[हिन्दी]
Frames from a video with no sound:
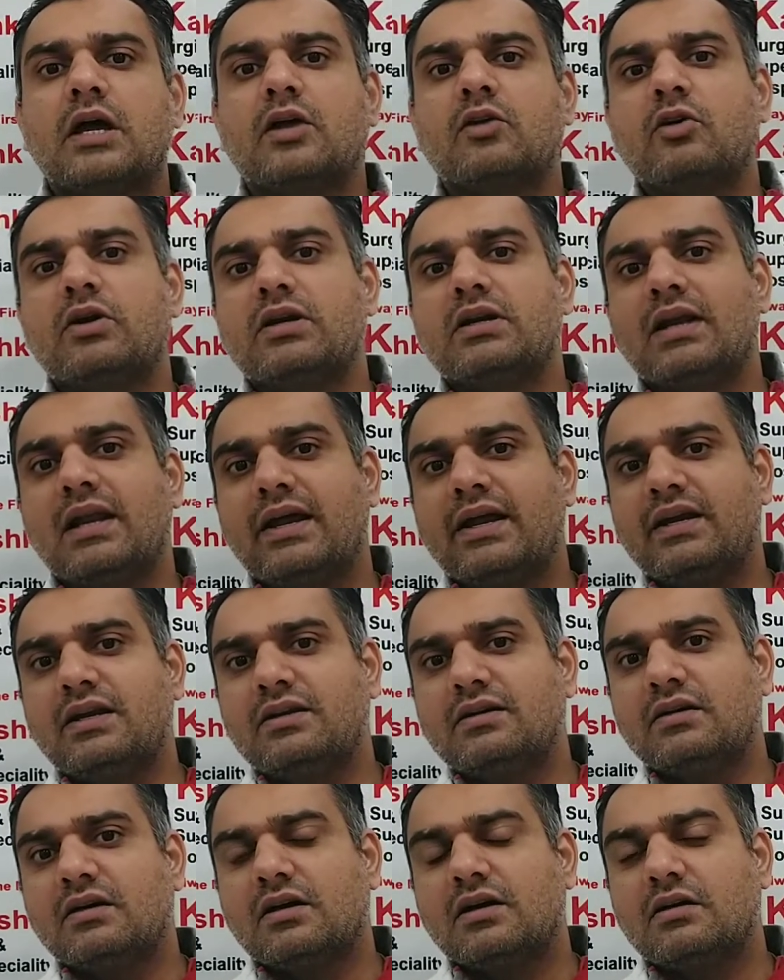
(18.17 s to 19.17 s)
थायराइड
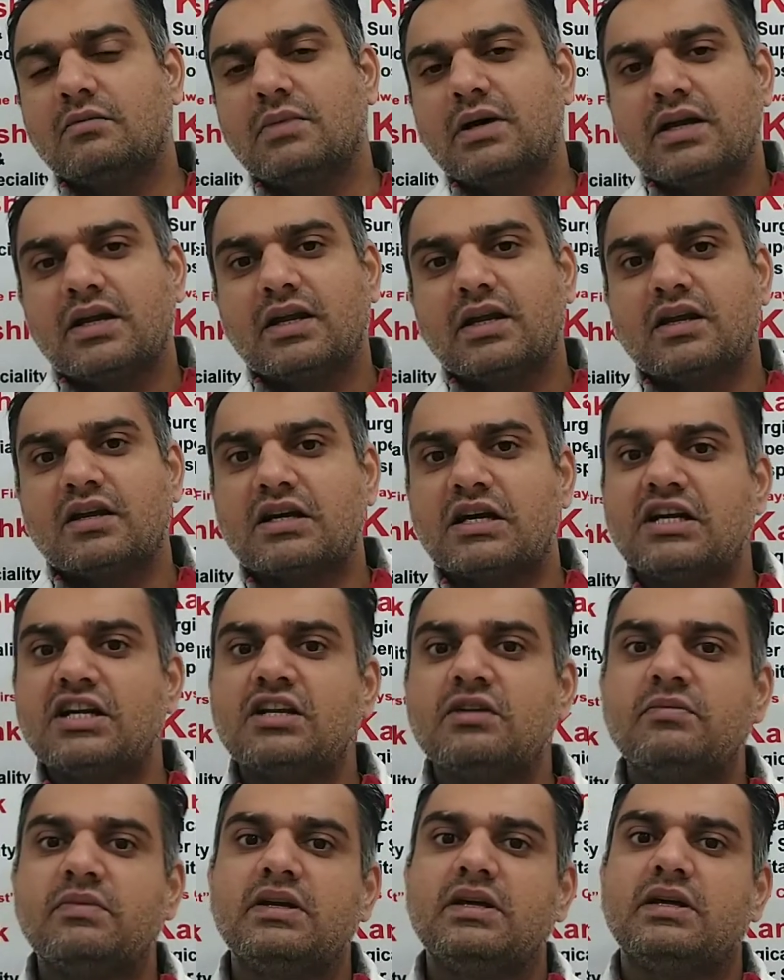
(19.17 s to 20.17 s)
ग्लैंड हमारे
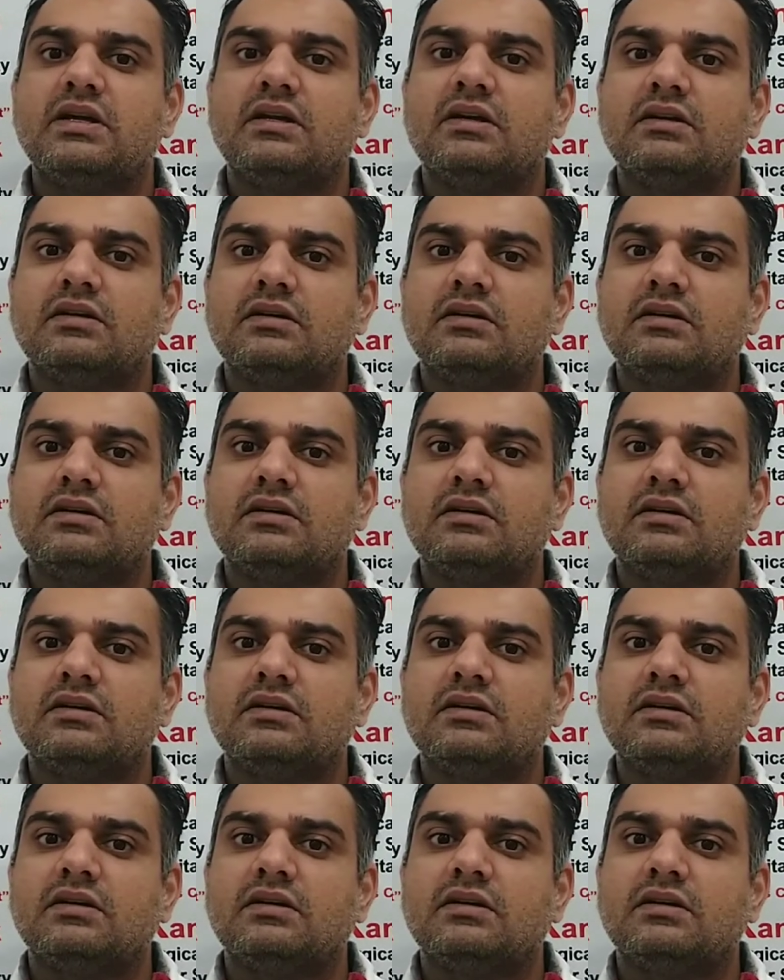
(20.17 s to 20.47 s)
कंठ में